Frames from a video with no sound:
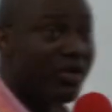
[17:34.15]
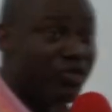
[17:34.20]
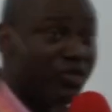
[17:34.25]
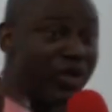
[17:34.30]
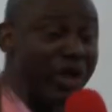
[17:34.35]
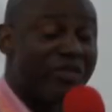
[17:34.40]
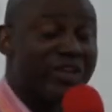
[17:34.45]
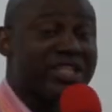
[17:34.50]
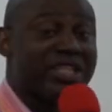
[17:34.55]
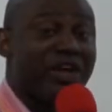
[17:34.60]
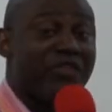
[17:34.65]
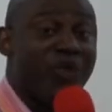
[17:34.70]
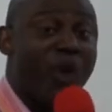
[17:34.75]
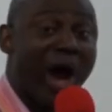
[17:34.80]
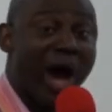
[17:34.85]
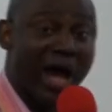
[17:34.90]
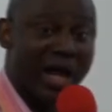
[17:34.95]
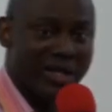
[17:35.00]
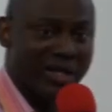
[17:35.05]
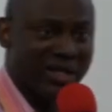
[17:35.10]
Vous devez
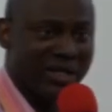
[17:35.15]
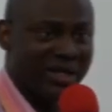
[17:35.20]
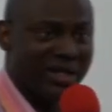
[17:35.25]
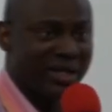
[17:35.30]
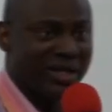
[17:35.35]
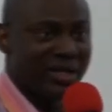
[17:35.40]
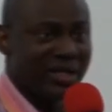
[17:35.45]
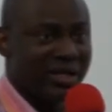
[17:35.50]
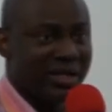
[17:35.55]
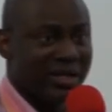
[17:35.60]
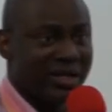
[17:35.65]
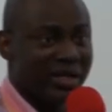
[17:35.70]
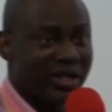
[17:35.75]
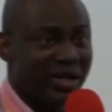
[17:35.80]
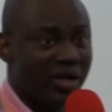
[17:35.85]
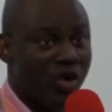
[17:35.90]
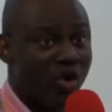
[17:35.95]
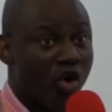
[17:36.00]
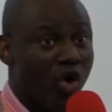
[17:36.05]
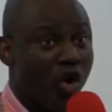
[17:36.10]
savoir,
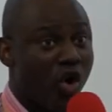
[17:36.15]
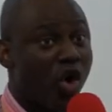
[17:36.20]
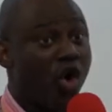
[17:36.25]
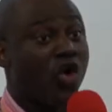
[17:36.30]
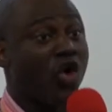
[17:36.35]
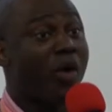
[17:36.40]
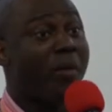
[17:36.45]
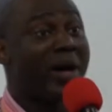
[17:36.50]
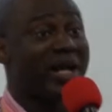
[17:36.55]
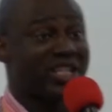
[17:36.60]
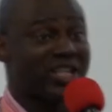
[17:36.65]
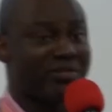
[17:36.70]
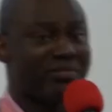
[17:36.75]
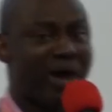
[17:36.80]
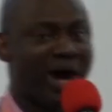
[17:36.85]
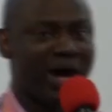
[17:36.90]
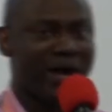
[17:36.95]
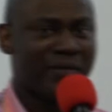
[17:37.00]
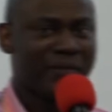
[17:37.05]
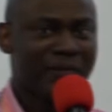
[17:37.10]
au
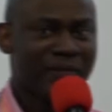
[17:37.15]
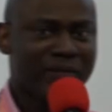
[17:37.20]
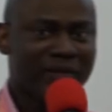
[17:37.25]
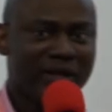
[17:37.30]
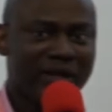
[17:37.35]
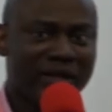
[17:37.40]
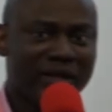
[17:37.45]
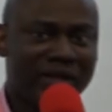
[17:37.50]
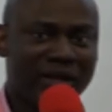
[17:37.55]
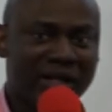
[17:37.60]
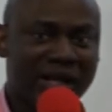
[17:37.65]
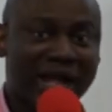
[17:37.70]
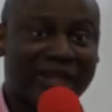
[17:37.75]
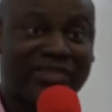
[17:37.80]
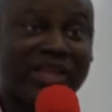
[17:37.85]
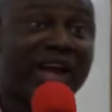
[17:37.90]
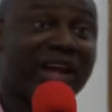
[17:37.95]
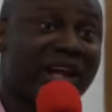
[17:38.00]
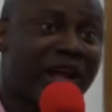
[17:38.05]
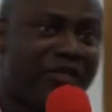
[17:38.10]
commencement, la
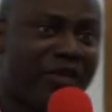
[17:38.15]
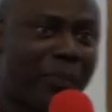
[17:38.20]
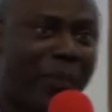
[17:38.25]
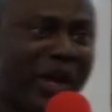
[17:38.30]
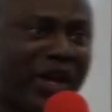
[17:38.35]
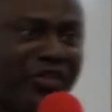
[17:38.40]
terre n'avait pas